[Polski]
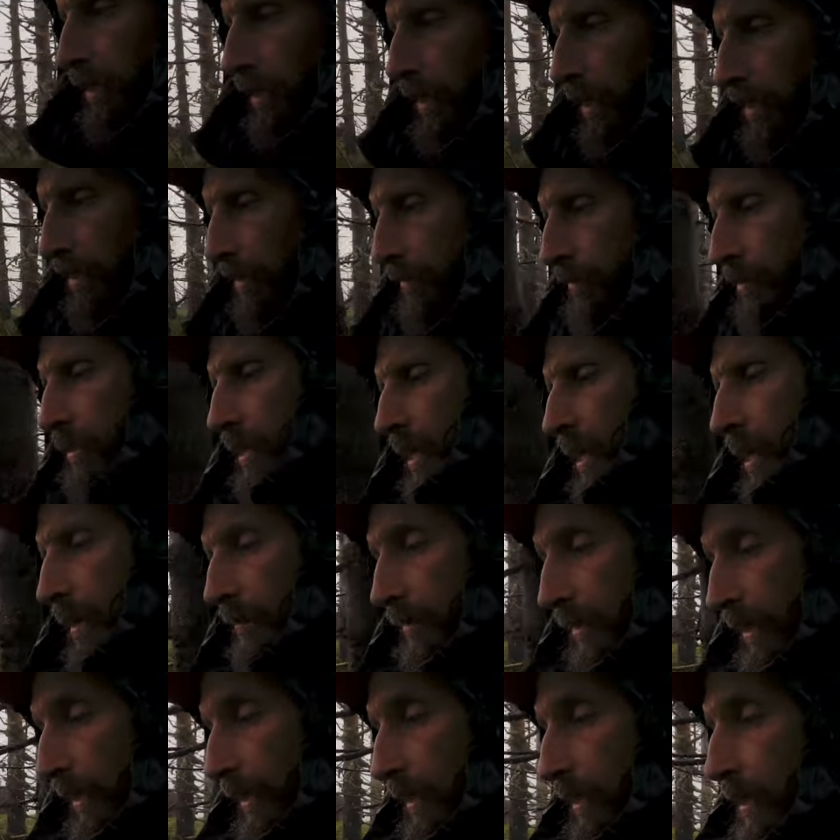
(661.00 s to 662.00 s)
Znaczy
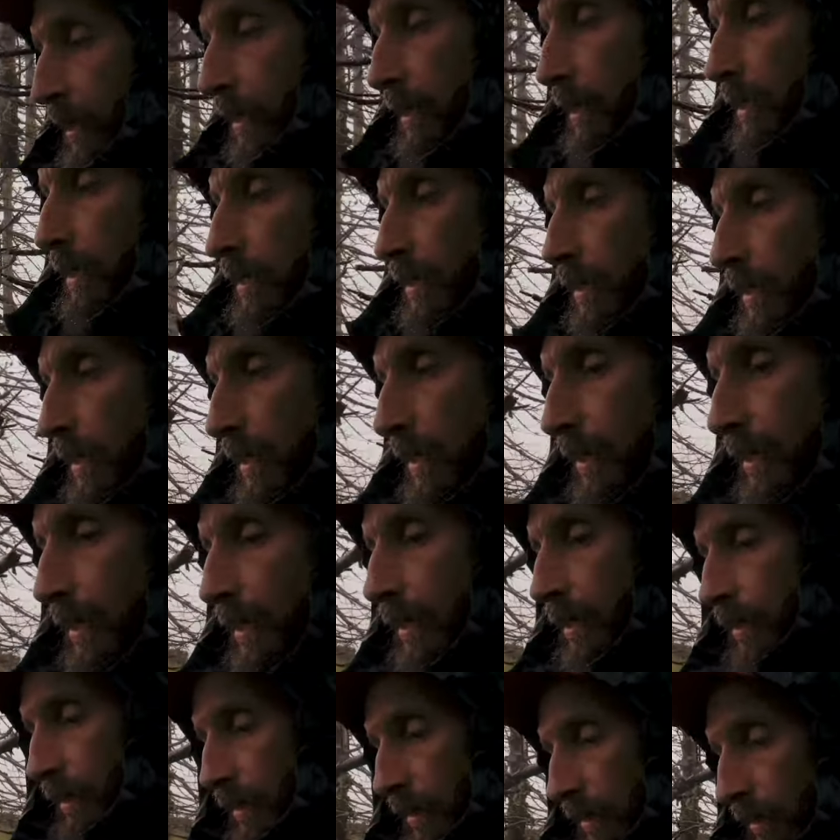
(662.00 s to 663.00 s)
myślałem tak
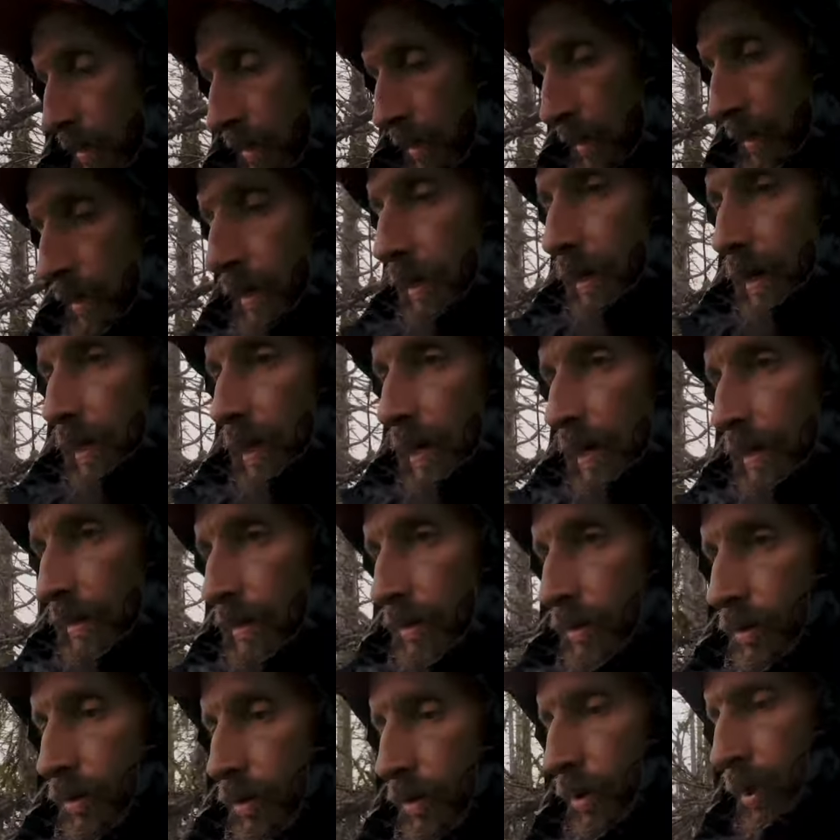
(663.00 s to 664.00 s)
kilka
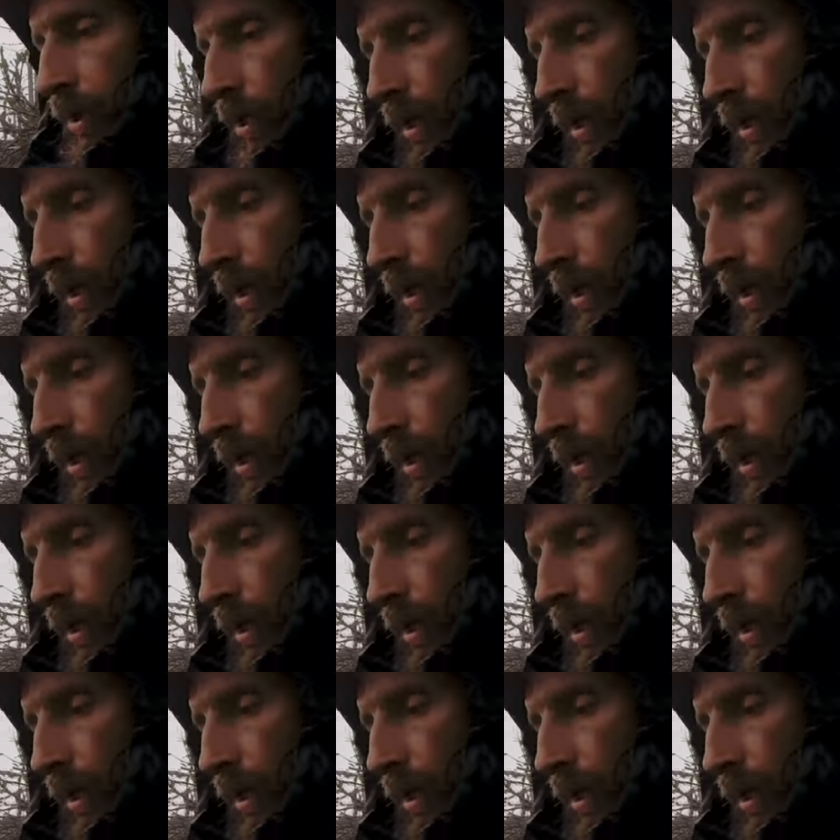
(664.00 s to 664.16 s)
razy już.